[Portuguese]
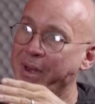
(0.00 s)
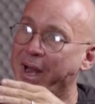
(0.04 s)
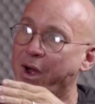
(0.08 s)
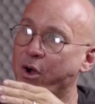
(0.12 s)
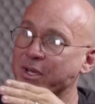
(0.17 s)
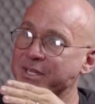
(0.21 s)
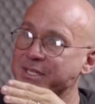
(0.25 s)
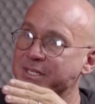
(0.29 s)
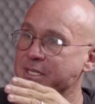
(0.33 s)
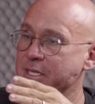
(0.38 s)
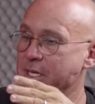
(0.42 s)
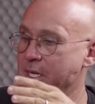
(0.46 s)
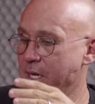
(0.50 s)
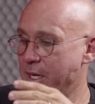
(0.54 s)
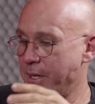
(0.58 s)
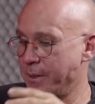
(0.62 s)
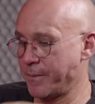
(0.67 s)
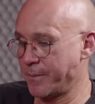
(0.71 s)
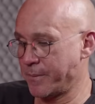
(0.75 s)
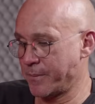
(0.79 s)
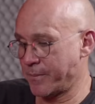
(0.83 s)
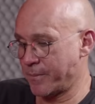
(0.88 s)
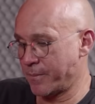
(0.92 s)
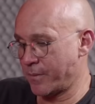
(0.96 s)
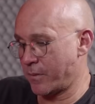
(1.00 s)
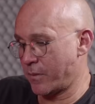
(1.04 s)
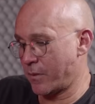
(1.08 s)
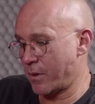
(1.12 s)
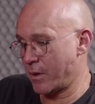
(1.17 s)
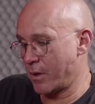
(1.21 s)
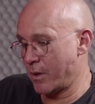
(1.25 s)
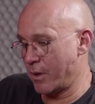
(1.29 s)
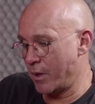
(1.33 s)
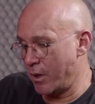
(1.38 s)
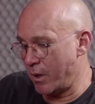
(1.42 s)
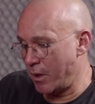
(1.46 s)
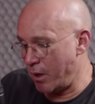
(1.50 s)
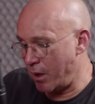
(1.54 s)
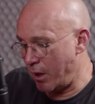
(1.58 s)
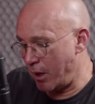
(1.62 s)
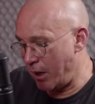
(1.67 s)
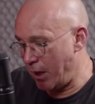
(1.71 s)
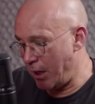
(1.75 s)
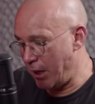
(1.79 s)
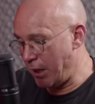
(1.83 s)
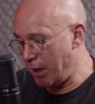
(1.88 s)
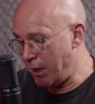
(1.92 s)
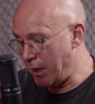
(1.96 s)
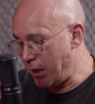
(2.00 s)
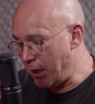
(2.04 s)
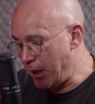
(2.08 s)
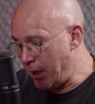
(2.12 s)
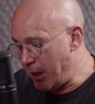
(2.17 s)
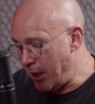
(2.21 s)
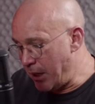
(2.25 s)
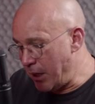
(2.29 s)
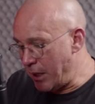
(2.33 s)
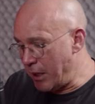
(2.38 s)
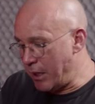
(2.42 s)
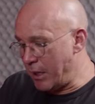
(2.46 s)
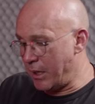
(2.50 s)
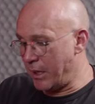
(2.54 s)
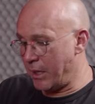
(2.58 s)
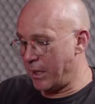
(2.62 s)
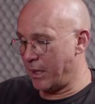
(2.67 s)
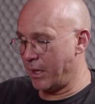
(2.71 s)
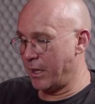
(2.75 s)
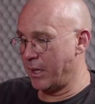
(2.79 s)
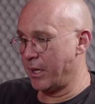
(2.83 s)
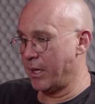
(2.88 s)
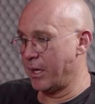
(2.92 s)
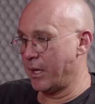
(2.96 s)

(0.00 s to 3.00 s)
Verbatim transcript: Rocinha, ele